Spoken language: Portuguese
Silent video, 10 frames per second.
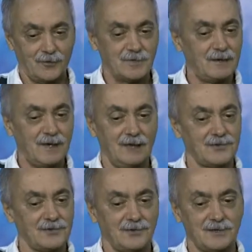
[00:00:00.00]
os
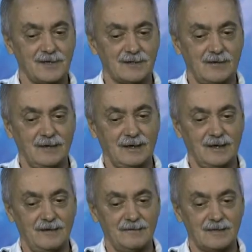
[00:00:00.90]
pequenos de hoje são
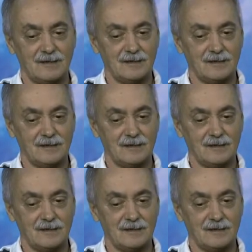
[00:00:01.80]
incríveis.